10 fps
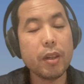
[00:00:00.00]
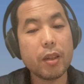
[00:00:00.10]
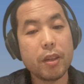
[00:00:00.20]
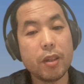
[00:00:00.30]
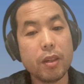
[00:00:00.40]

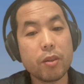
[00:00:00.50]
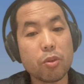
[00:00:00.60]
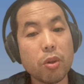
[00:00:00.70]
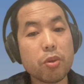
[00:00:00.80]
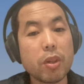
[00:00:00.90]

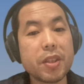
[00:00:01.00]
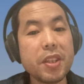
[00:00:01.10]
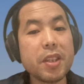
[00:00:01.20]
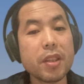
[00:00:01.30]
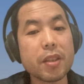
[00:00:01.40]
呃，所以说
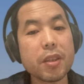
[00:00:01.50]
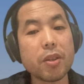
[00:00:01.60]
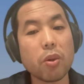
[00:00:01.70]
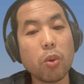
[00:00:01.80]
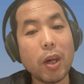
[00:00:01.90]
激进的
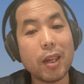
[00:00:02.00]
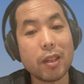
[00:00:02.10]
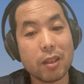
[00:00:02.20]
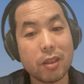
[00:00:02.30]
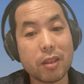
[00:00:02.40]
自由
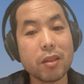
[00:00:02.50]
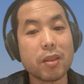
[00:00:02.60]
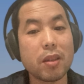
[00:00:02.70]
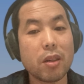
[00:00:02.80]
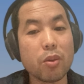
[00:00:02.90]
化的
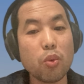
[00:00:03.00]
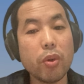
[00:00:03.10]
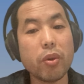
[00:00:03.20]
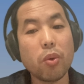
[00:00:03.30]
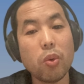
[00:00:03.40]
政策和
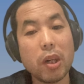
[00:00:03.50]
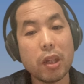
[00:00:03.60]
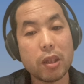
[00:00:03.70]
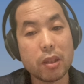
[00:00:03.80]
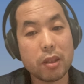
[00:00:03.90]
多元
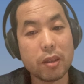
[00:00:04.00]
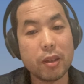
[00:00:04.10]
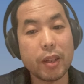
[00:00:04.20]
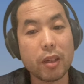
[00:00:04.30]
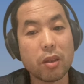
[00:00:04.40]
化
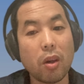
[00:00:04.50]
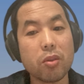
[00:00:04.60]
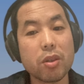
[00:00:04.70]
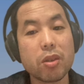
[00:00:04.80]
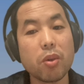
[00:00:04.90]
那个
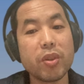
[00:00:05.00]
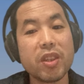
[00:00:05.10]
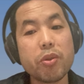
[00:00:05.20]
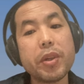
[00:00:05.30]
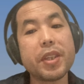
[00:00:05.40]
导致社
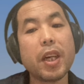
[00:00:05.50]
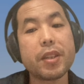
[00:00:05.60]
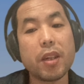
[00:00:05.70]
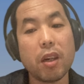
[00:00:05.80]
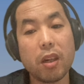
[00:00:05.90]
会凝聚力
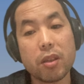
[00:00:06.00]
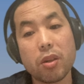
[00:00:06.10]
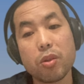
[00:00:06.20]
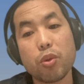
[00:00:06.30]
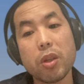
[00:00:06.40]
下降啊，
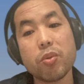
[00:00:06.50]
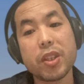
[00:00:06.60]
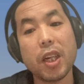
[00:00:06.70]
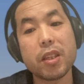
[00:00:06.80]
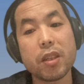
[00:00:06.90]
导致传
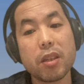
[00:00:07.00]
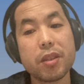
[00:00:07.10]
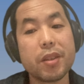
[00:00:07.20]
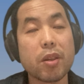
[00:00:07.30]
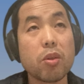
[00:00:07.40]
统家庭
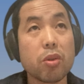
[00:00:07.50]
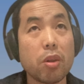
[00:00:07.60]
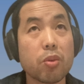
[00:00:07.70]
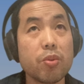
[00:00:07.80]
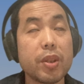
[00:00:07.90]
和结构
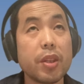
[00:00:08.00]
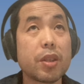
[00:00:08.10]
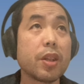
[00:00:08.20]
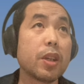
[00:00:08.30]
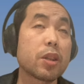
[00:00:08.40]
受到冲
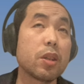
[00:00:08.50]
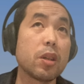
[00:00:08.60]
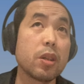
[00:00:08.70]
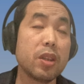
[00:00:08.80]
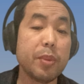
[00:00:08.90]
击，这也
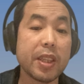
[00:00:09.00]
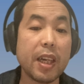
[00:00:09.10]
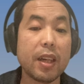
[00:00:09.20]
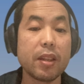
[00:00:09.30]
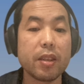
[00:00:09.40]
是移
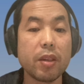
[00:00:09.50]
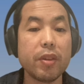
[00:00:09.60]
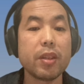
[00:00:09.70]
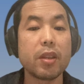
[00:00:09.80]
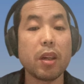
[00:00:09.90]
民带来的一
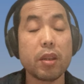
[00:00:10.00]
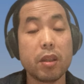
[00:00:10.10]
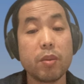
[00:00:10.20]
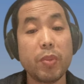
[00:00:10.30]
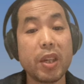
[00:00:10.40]
些问题啊。
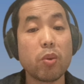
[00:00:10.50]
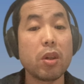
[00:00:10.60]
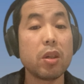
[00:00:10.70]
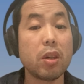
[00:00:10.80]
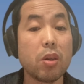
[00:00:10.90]
但是美
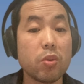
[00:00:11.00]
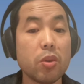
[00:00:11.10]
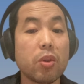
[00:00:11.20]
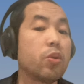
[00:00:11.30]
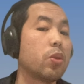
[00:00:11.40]
国和
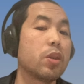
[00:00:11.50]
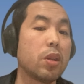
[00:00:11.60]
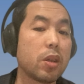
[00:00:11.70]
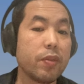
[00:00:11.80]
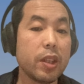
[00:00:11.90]
欧洲都有
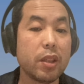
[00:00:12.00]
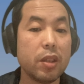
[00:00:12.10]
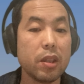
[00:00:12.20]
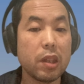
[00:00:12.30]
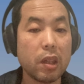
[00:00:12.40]
这样一个问
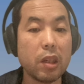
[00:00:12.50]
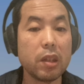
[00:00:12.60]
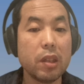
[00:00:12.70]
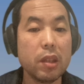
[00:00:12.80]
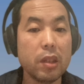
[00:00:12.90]
题
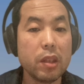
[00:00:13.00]
啊。